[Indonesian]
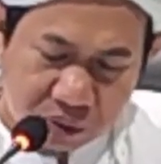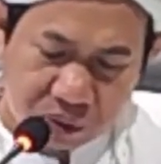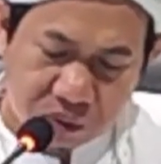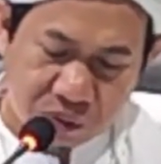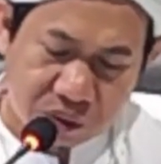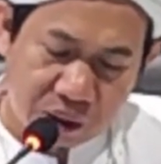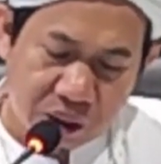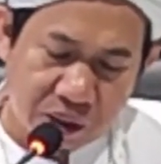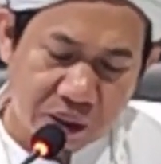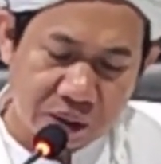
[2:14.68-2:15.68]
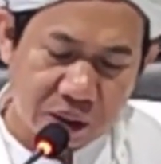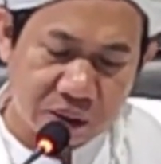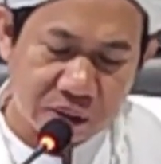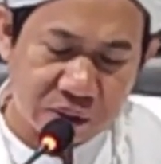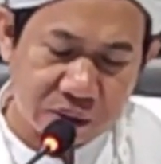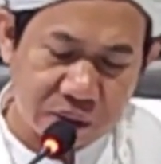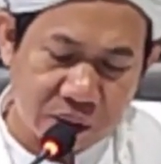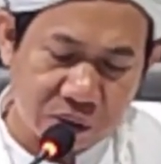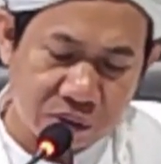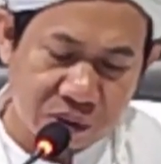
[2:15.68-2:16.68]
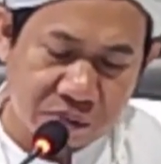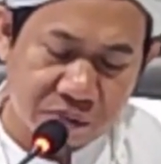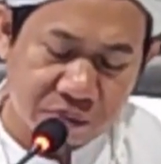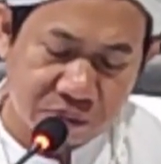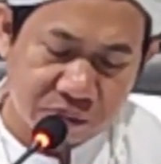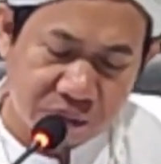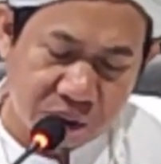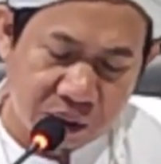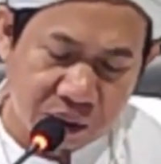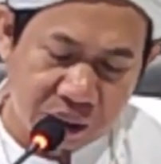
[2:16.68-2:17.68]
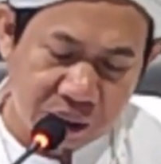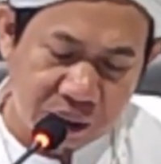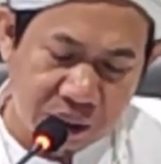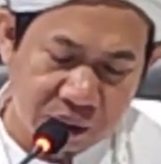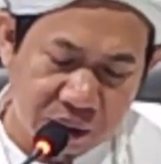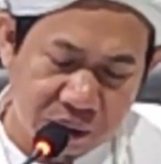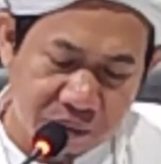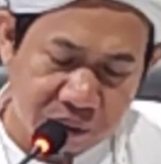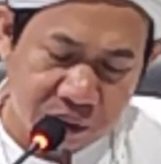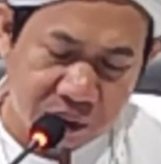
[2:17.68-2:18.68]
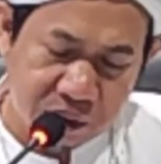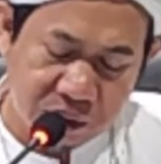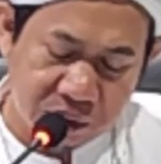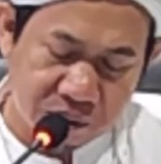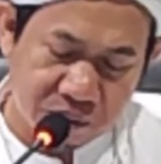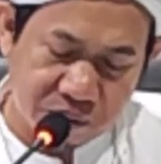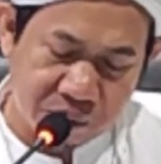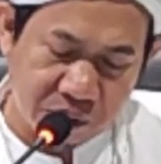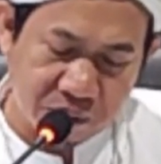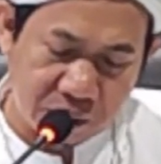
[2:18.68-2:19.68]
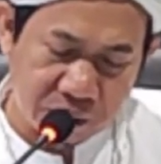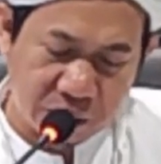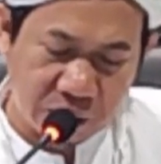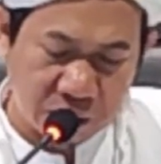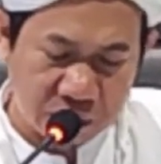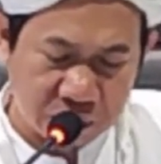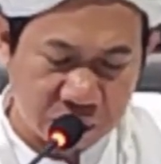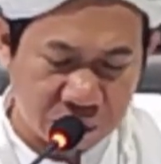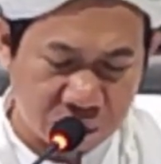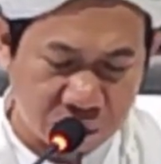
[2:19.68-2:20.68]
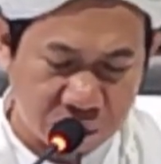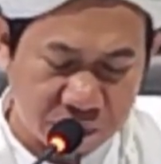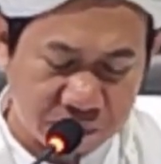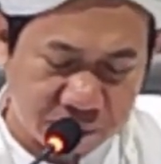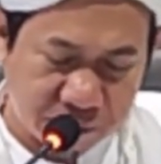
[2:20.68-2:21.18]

Sungguh telah datang nazom al keadaannya seperti permata yang tertutup.